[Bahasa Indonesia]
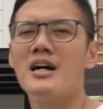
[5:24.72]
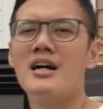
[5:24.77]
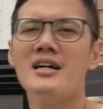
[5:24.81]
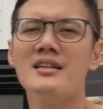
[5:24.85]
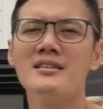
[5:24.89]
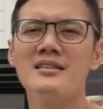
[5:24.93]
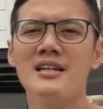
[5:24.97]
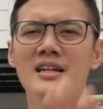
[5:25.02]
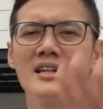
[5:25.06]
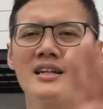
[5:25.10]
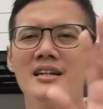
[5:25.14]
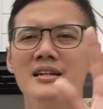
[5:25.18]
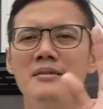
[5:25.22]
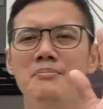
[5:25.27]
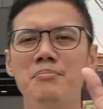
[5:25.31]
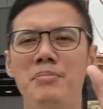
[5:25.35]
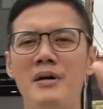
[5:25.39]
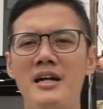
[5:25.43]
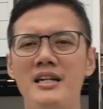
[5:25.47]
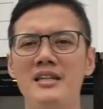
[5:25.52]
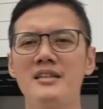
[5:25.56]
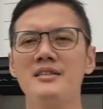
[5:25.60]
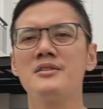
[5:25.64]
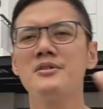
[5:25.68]
banget dari
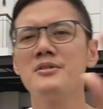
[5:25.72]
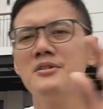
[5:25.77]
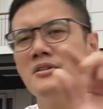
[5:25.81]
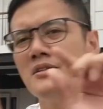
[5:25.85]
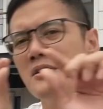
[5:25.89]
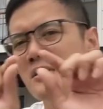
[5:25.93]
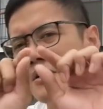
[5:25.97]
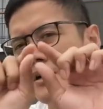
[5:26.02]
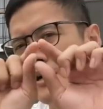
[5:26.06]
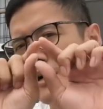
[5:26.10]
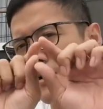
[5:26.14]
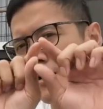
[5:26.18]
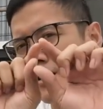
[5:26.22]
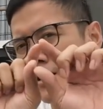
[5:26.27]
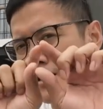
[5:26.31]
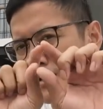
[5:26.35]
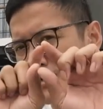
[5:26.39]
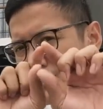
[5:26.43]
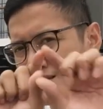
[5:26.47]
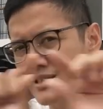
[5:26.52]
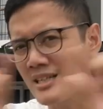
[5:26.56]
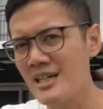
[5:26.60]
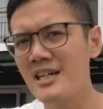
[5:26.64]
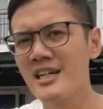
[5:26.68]
depan itu
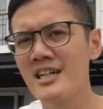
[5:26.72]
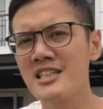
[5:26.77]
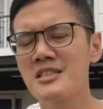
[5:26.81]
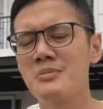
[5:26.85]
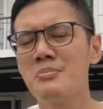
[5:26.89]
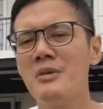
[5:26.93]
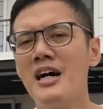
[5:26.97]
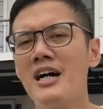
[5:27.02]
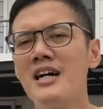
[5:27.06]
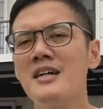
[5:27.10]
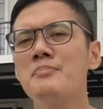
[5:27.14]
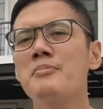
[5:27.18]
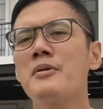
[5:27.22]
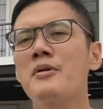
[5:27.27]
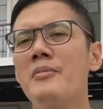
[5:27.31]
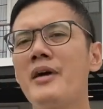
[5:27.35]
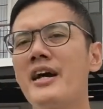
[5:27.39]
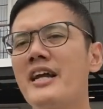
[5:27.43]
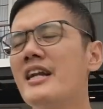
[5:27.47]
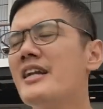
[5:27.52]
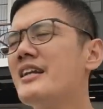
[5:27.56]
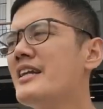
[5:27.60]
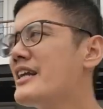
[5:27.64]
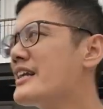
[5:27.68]
tegas banget
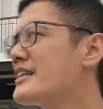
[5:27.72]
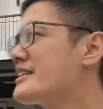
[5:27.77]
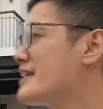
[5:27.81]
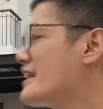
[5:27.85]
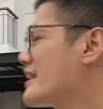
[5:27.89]
permainan dari